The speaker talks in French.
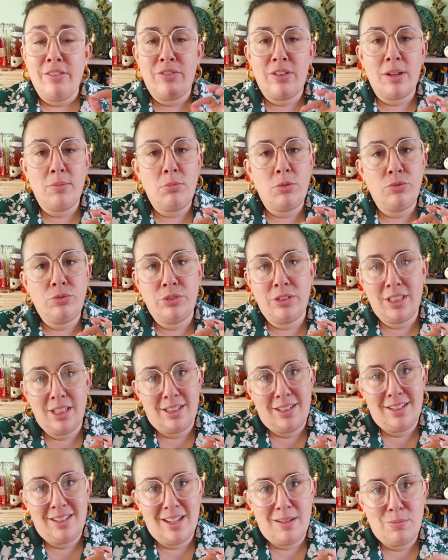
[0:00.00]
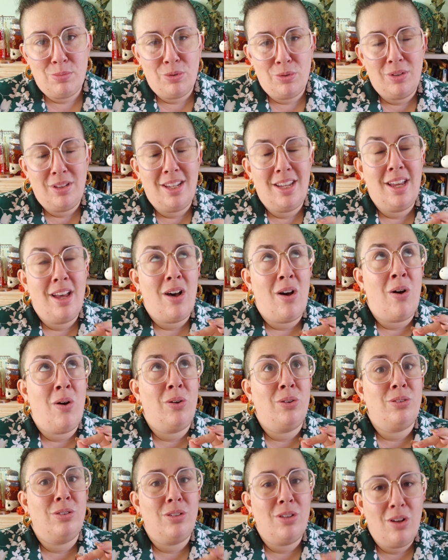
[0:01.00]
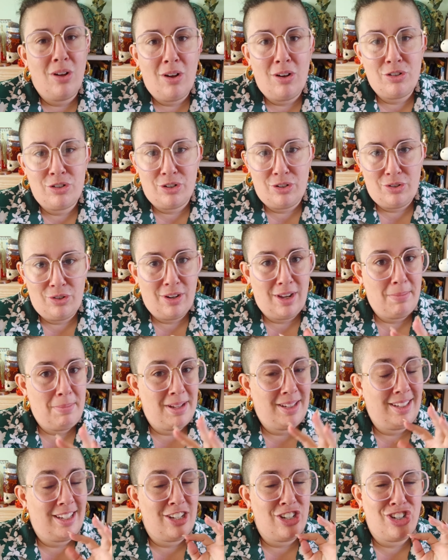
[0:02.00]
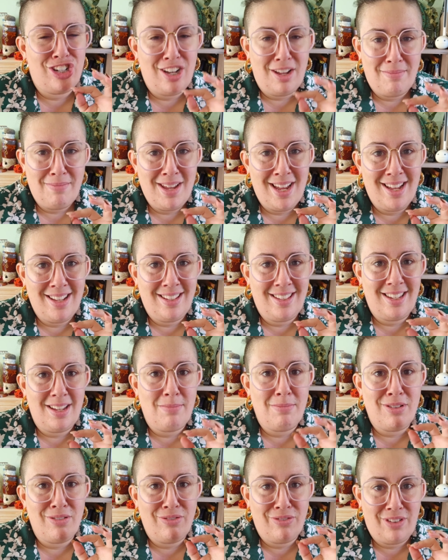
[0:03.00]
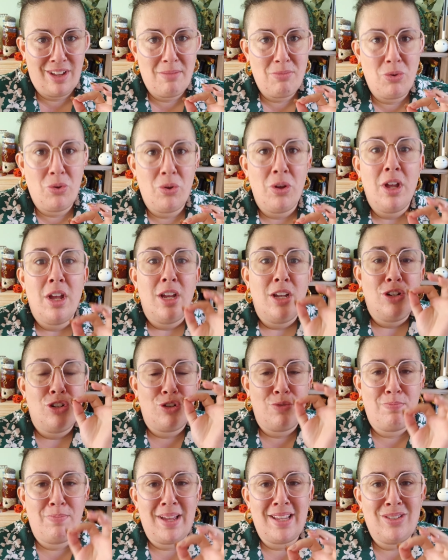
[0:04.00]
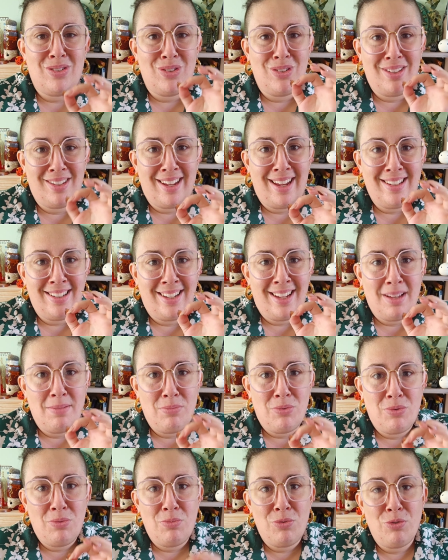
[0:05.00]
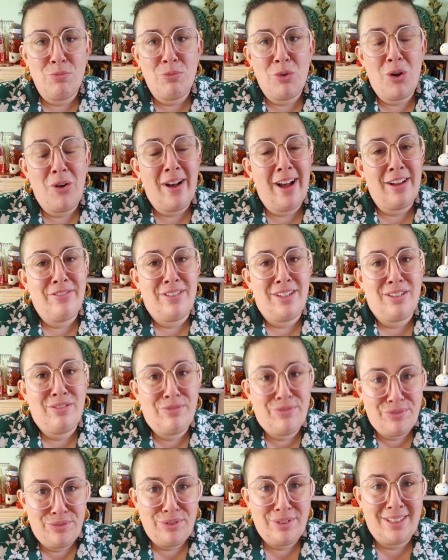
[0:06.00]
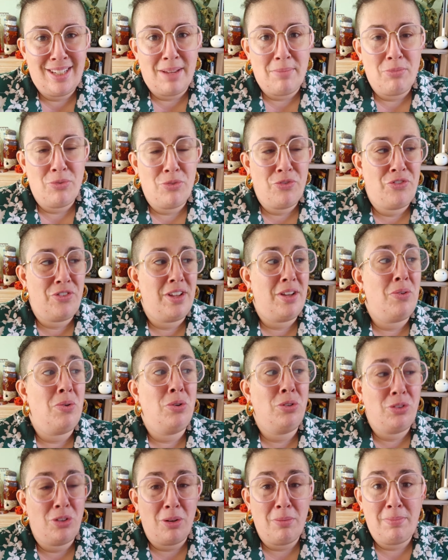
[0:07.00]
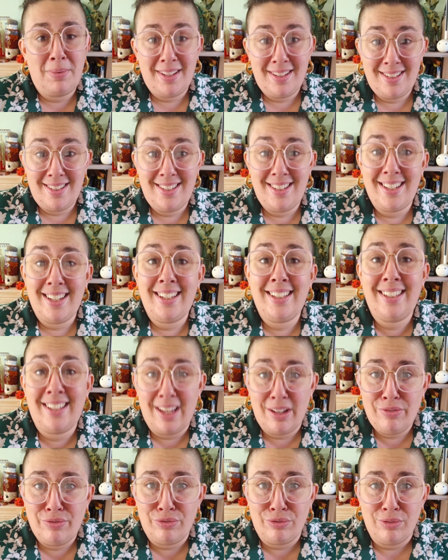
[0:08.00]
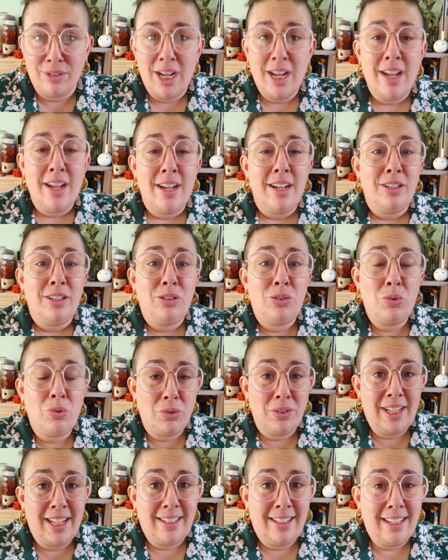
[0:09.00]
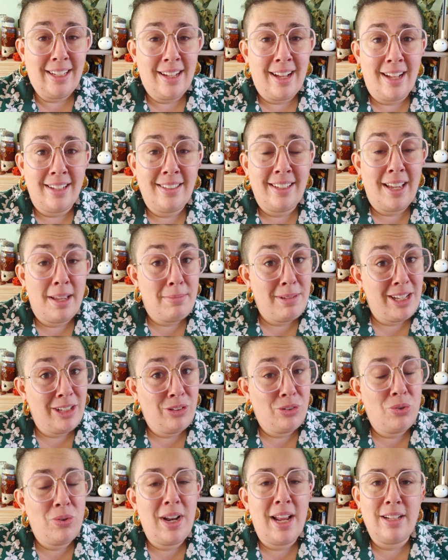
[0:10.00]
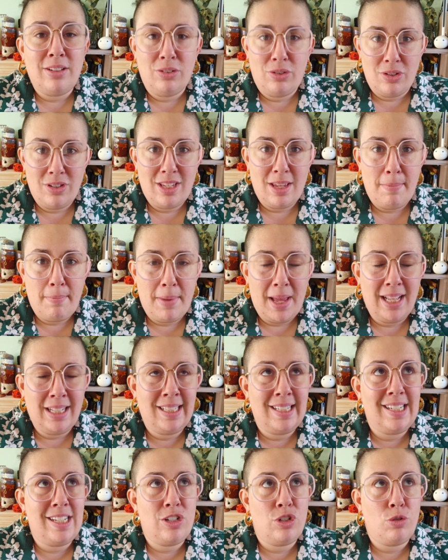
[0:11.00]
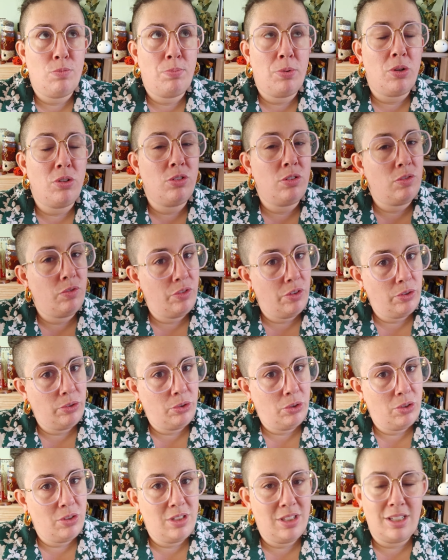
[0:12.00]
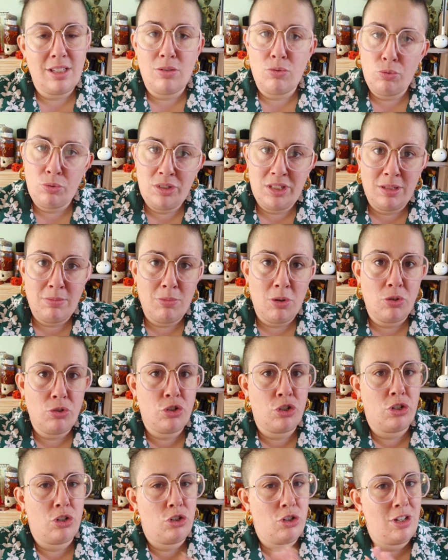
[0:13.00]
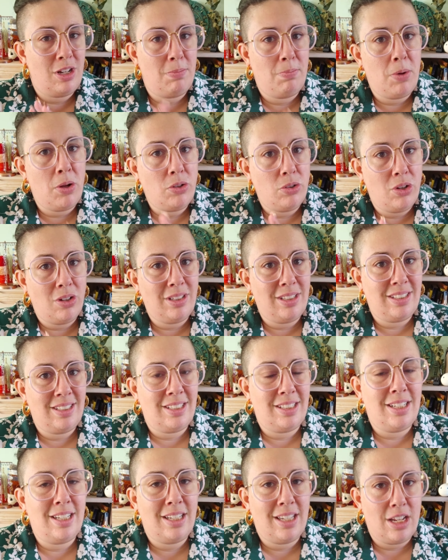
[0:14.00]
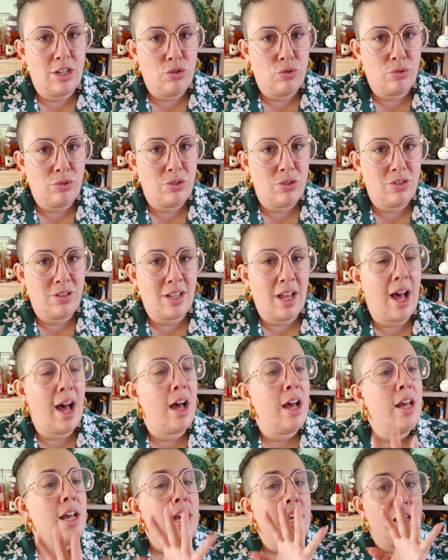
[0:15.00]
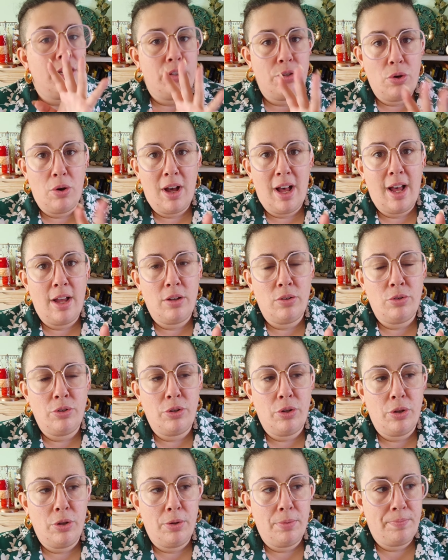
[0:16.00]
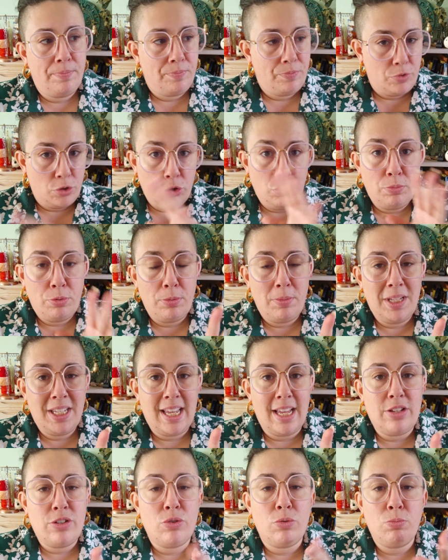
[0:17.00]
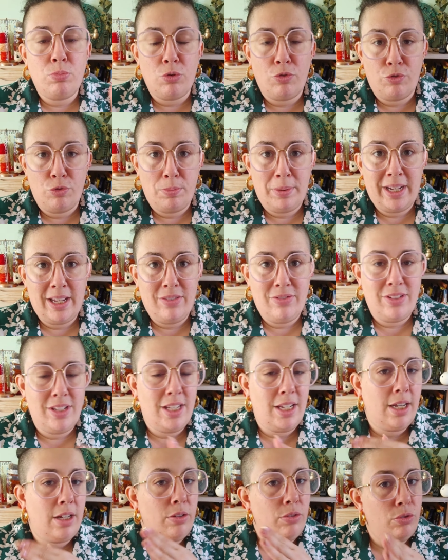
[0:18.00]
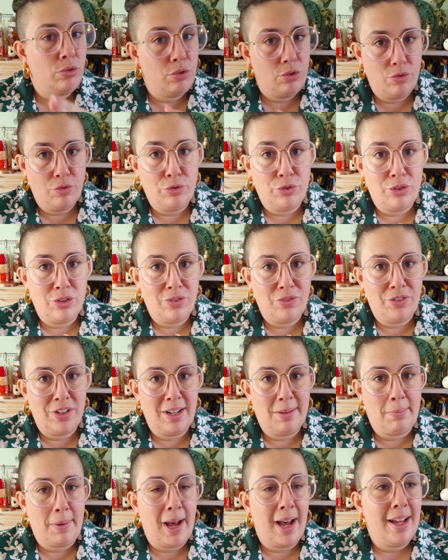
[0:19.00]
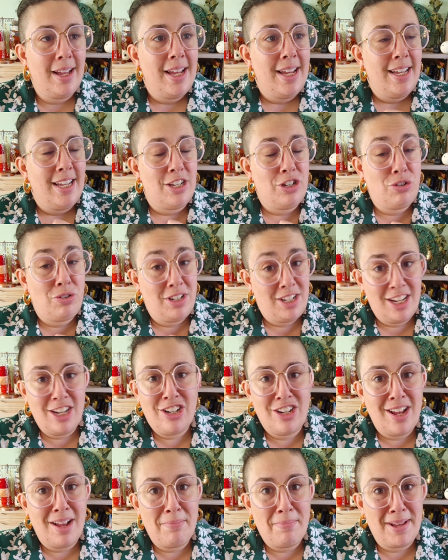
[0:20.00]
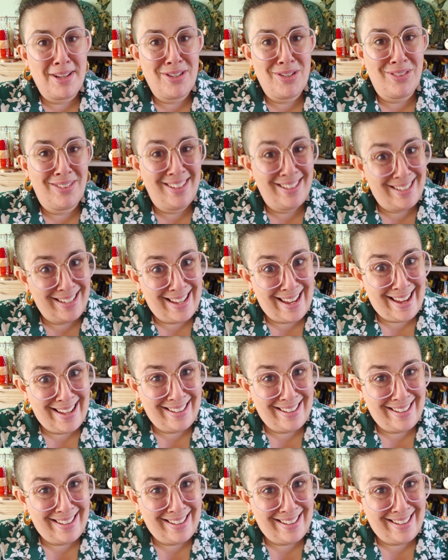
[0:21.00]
vraiment vous êtes des abonnés en or, je ne le répéterai jamais assez, mais vraiment je passe de très très bons moments avec vous, ça me fait autant plaisir qu'à vous. Donc on attaquera très bientôt la deuxième partie, je pense vendredi ou dimanche. Je n'ai pas encore décidé quel jour ce sera. Il y aura une, euh, une, publication pour vous prévenir, ne vous en faites pas. Et je suis déjà impatiente d'y